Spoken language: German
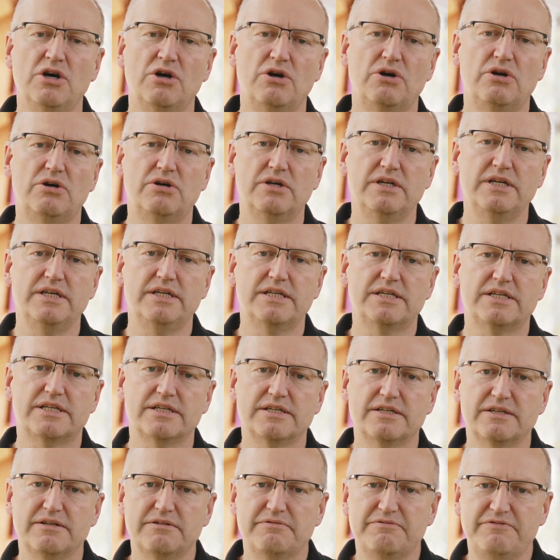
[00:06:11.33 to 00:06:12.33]
und
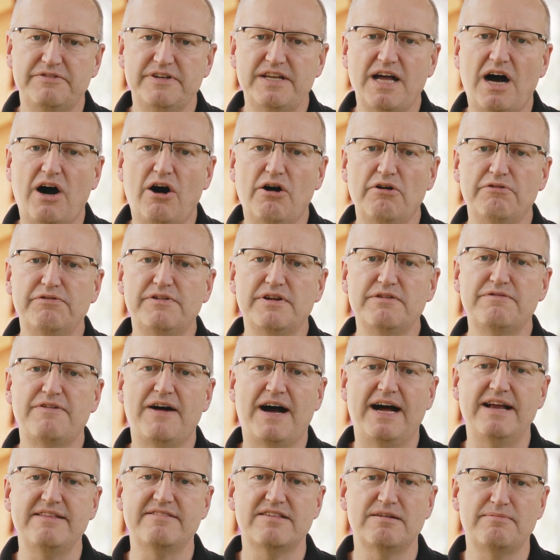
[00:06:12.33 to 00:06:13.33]
äh, wieder auf die
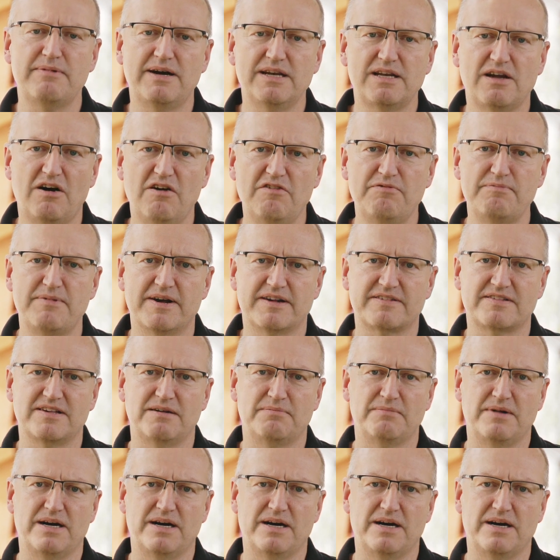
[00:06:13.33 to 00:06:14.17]
Vereinsarbeit aufmerksam